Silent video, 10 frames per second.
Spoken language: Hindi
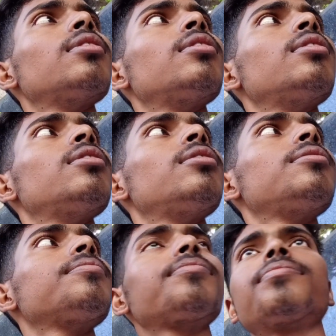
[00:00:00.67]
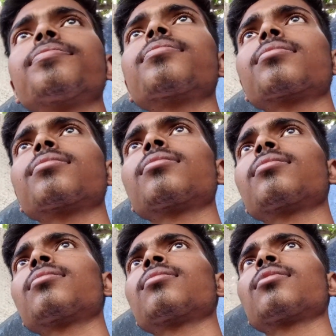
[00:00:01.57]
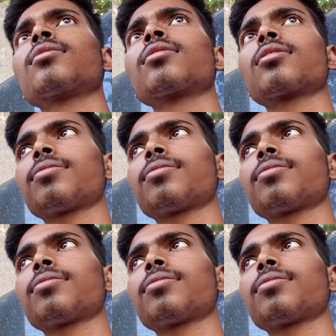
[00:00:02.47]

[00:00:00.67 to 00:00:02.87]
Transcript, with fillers: फेस का ग्लो कैसे बढ़ाए टैनिंग